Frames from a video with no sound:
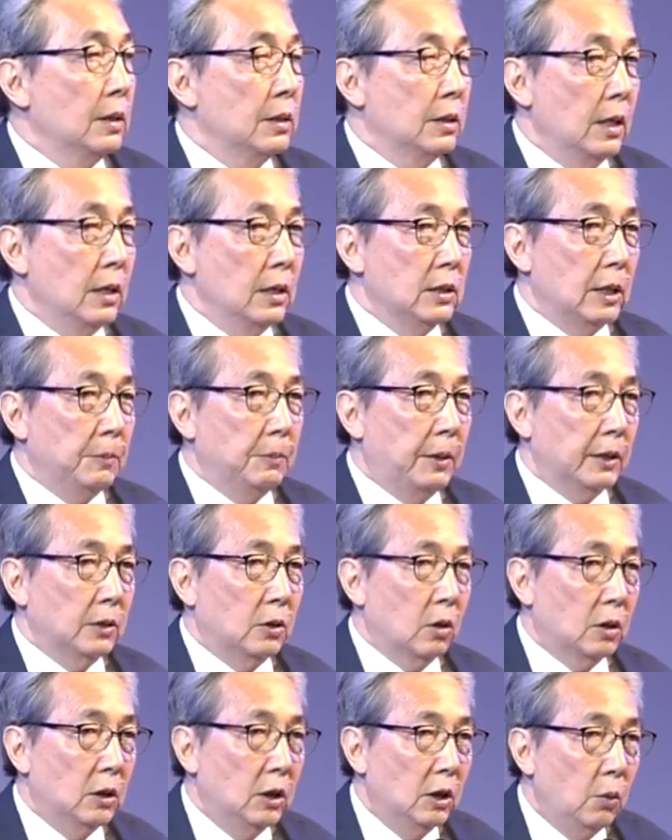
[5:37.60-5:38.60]
สิ่งสำคัญ
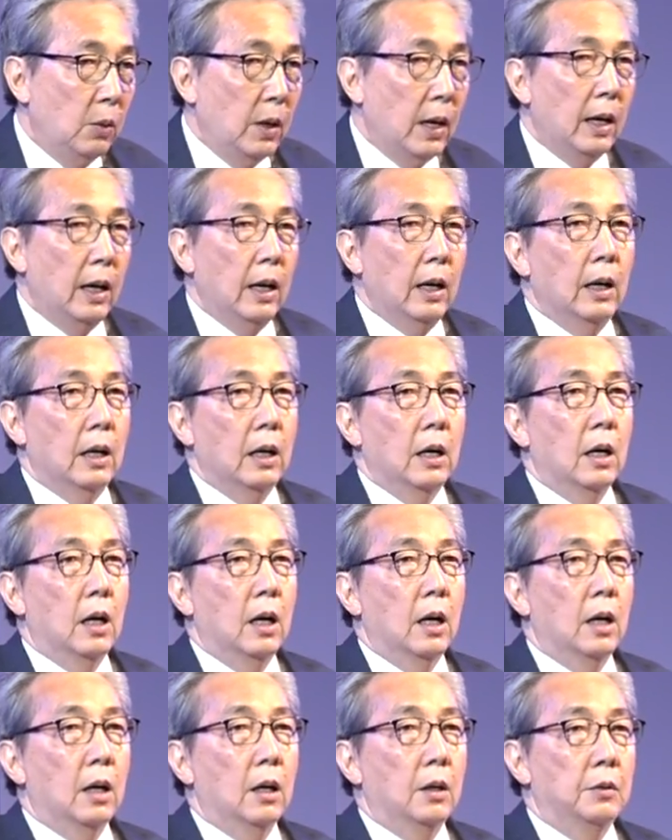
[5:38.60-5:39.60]
ก็คือว่า
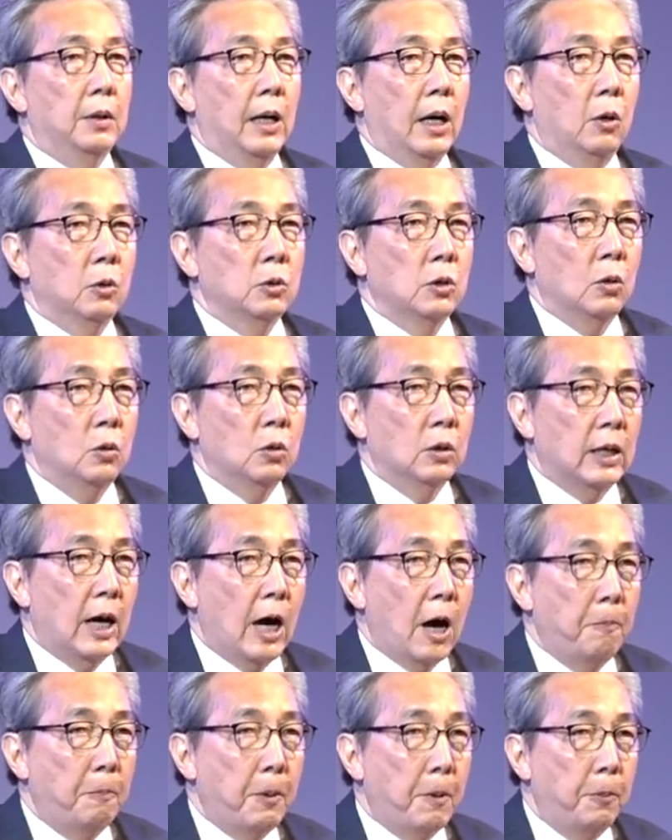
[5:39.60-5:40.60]
เราจะต้อง
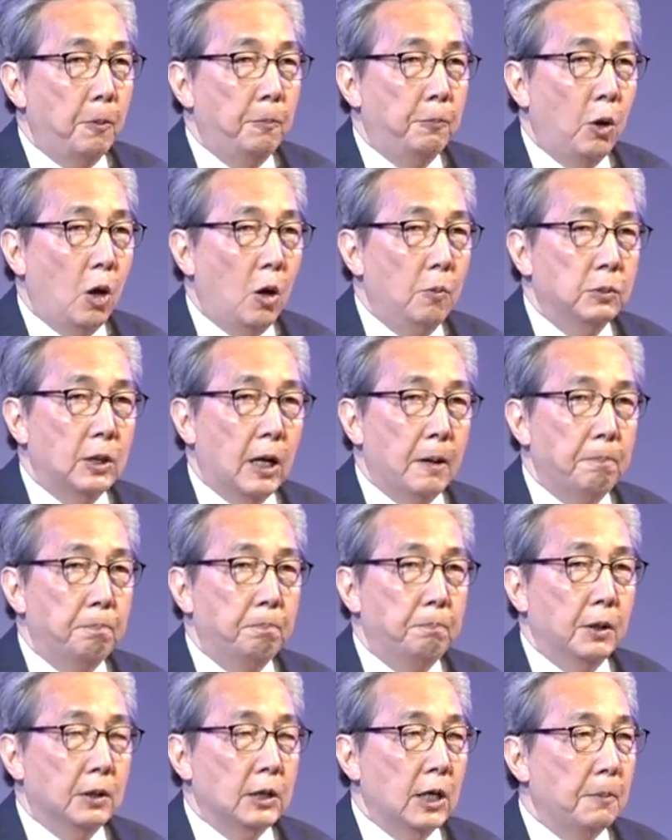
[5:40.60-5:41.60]
ก้าวไปพร้อมๆกับ
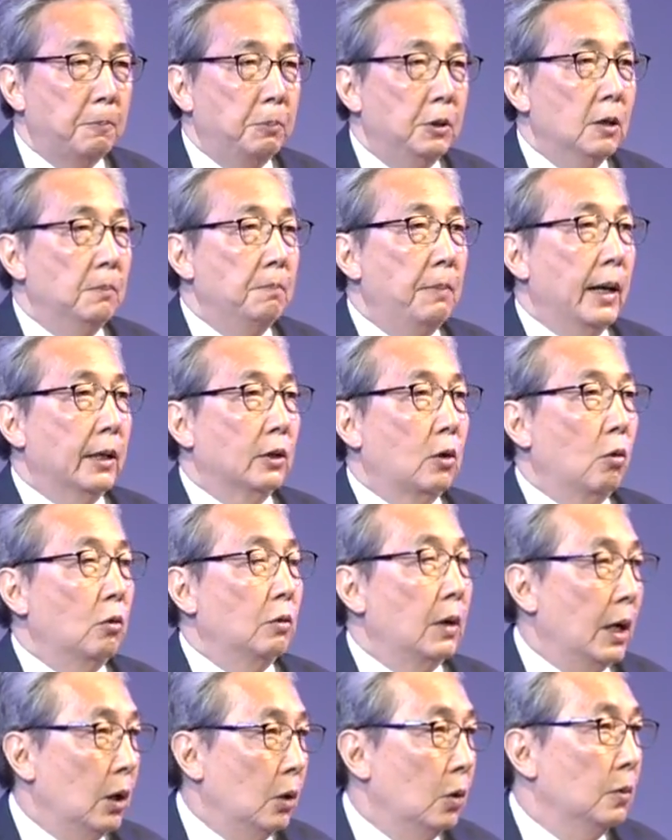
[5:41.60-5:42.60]
ประเทศเพื่อนบ้านของ
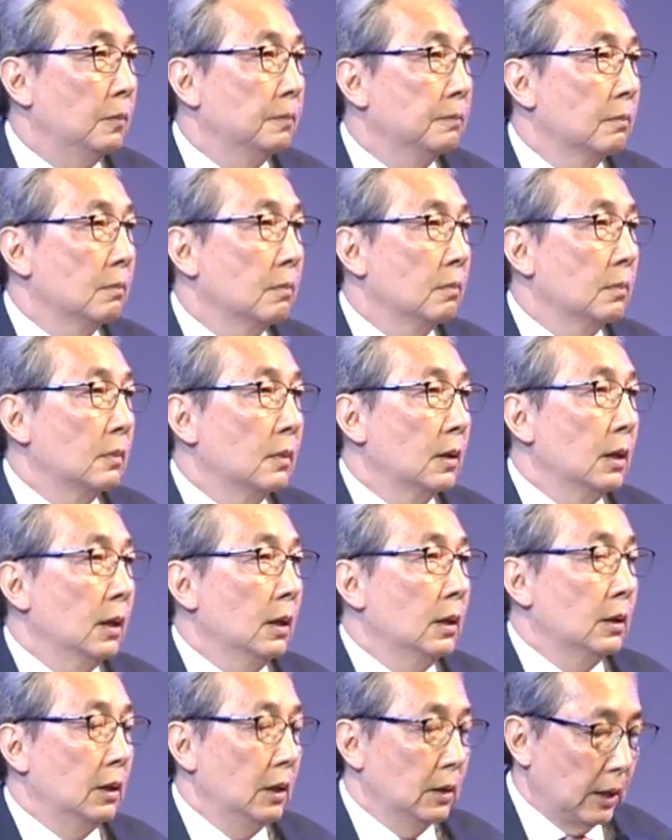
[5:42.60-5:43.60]
เรา
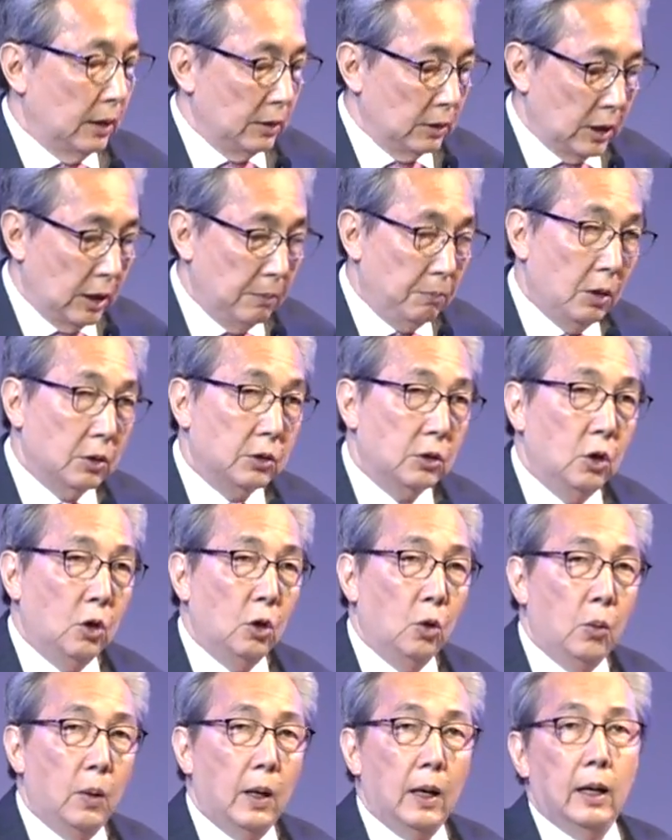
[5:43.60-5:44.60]
ที่ท่านใช้มอตโต้
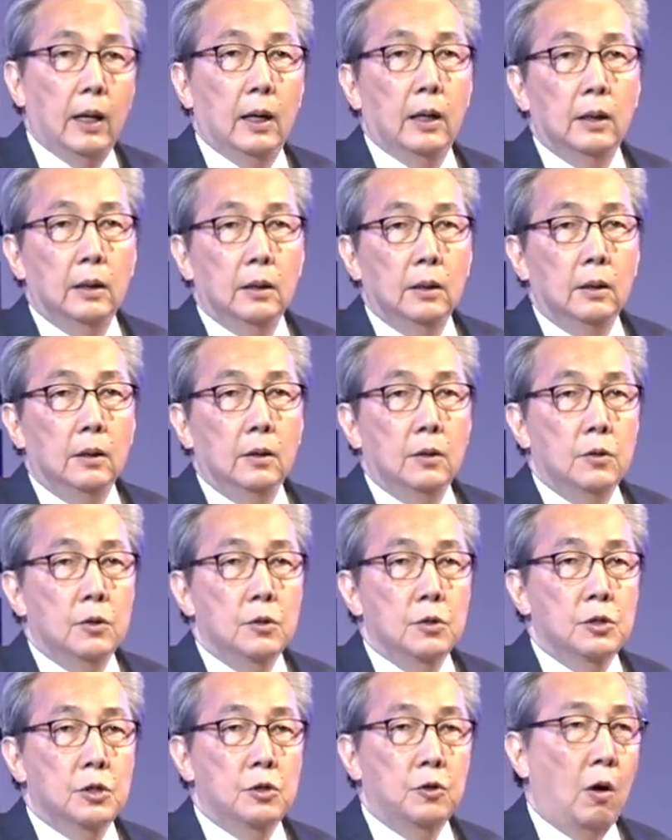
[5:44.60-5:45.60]
ว่า
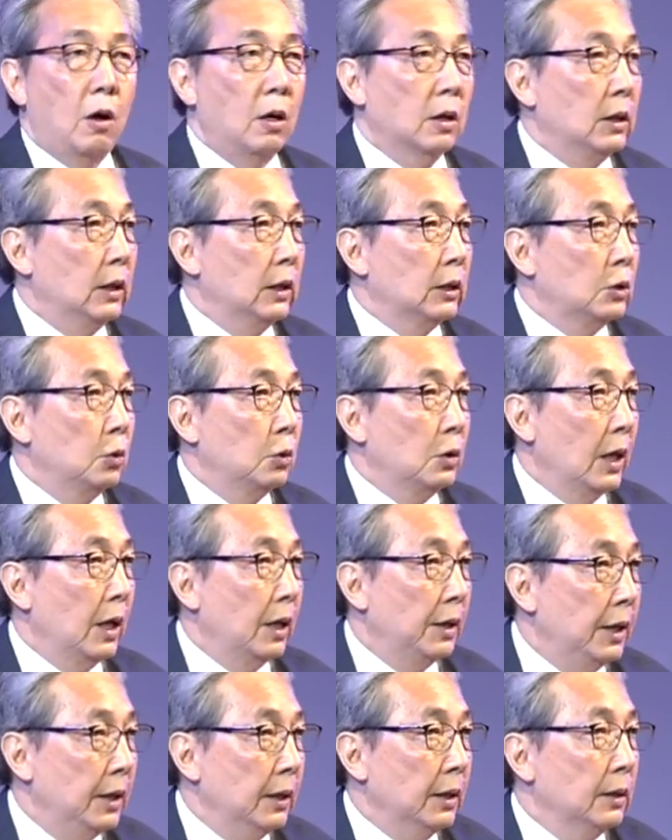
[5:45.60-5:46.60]
stronger
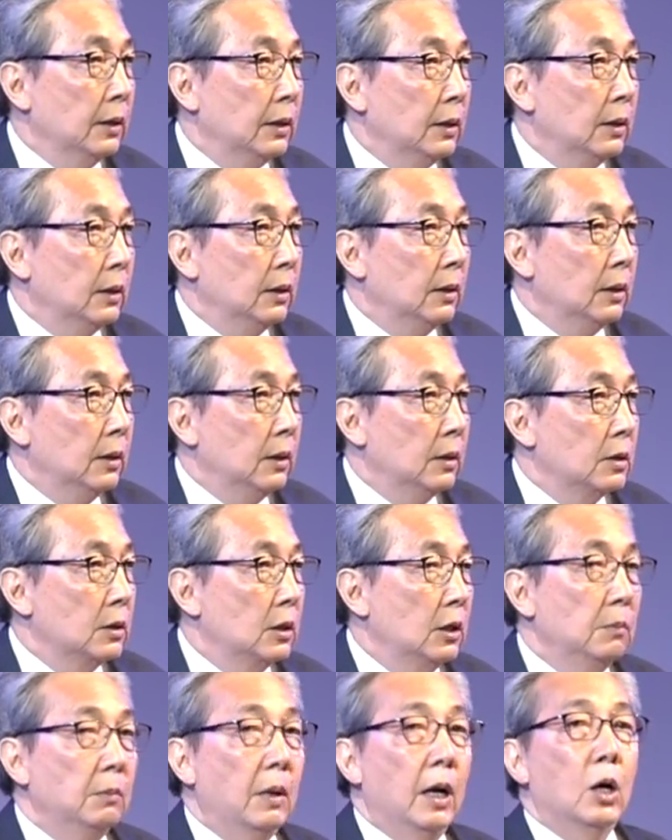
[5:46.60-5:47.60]
together
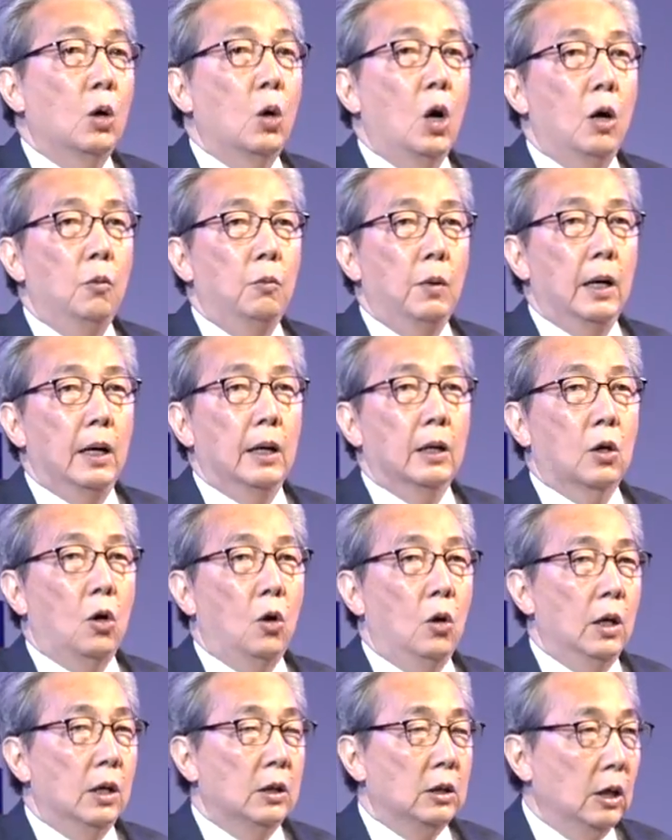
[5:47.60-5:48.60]
ซึ่งหมายความว่าขอ
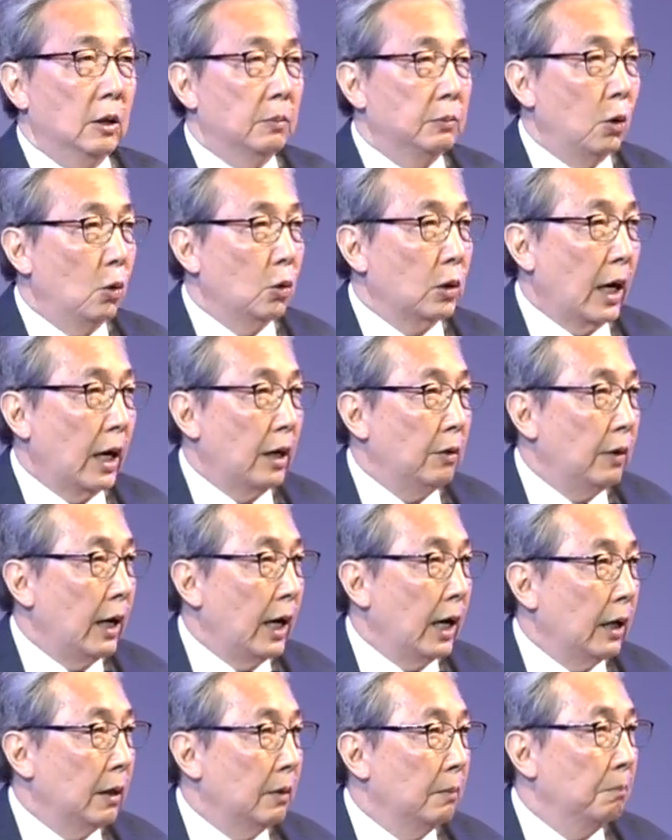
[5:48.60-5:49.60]
ให้เติบโตแข็งแร
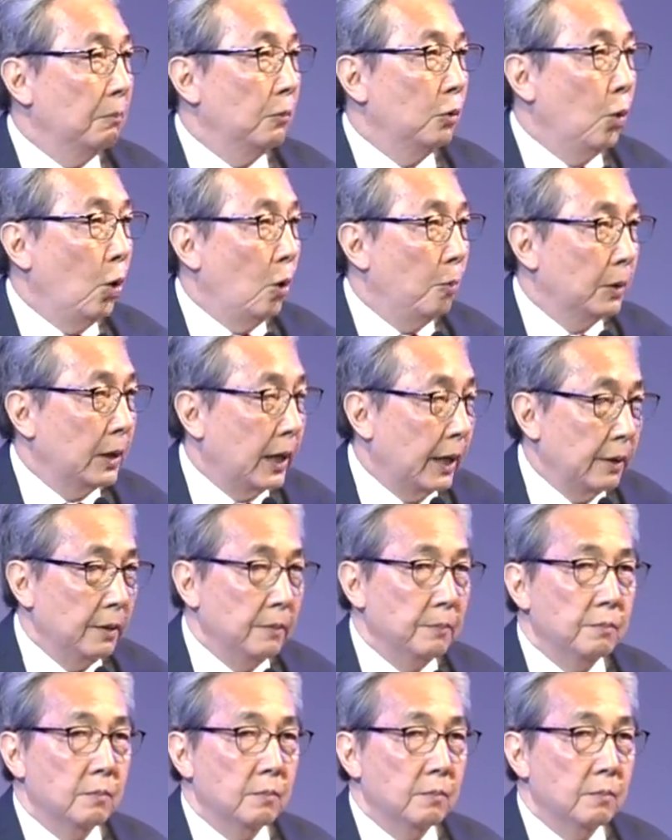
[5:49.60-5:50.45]
งร่วมกัน